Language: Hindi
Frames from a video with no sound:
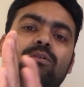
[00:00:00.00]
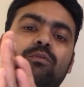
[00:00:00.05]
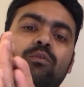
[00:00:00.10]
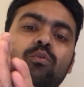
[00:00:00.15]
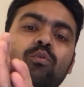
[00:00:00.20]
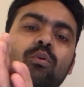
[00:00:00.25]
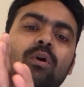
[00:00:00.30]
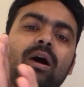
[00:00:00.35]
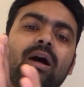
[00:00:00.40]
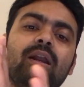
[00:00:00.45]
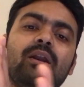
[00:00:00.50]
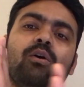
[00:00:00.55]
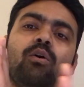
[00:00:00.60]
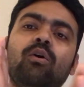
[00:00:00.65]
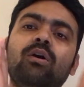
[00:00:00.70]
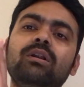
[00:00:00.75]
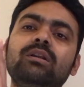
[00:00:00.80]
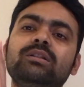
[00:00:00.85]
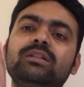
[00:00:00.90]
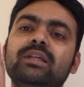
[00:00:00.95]
हु आर
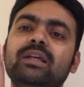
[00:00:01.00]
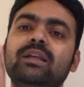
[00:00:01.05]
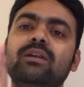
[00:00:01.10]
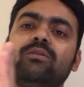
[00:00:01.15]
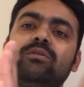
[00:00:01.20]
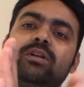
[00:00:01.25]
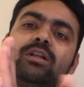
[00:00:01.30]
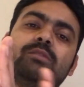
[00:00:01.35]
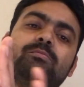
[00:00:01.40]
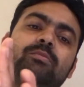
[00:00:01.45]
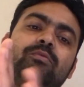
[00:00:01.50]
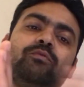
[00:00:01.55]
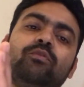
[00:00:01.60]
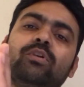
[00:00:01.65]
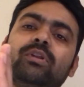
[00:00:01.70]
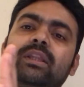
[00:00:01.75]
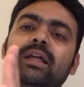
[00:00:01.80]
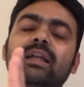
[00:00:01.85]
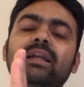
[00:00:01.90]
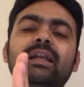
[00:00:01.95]
ऑल शेयर होल्डर्स
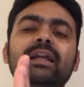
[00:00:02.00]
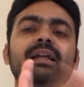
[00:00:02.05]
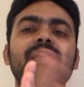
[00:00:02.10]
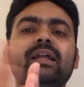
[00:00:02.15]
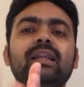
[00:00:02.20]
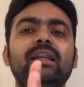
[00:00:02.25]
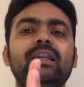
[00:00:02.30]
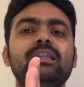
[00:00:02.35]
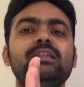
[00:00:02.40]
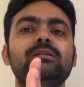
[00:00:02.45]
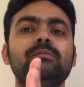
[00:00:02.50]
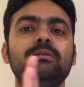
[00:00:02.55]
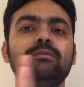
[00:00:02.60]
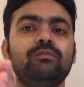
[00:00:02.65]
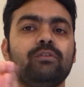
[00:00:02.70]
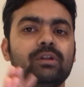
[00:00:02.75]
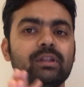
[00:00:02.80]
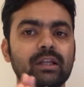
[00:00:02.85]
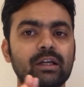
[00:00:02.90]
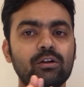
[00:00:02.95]
बिफोर दैट डेट आर एलिजिबल
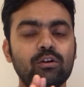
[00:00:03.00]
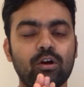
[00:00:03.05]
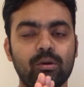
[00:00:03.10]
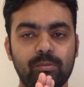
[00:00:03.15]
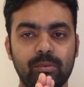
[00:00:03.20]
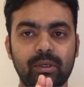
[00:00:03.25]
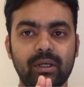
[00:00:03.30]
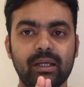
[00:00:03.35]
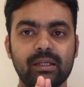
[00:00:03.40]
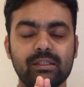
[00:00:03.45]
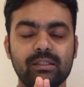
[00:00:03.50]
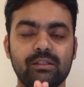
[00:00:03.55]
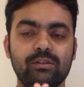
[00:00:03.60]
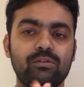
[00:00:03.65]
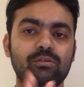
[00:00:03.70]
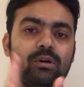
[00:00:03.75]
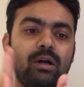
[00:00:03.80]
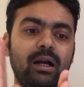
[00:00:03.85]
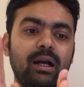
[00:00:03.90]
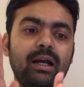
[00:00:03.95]
फॉर दैट कॉर्पोरेट एक्शन
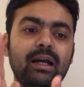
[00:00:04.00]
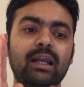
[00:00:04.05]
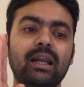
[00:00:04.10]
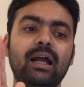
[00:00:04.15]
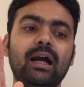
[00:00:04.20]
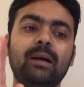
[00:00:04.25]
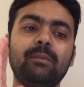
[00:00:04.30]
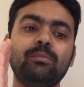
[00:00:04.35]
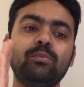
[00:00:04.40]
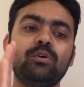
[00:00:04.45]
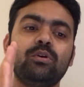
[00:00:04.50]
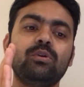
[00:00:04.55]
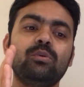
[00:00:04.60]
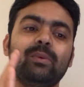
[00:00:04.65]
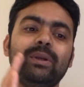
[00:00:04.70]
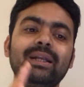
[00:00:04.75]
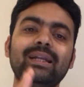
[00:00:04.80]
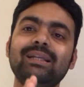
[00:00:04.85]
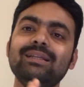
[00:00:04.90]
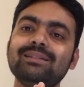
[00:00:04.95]
तो अगर आपको
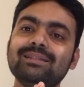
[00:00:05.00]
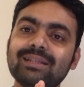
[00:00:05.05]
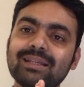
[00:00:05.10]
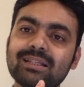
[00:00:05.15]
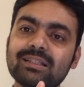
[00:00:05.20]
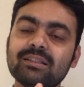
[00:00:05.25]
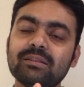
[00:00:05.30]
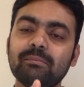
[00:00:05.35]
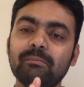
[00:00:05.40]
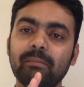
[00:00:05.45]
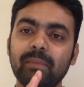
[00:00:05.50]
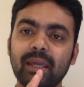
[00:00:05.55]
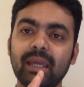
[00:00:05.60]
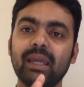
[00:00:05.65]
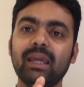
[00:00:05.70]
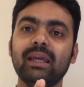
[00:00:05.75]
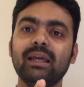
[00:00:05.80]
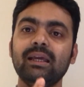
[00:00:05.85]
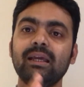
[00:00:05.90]
ट्वेंटी सिक्स मे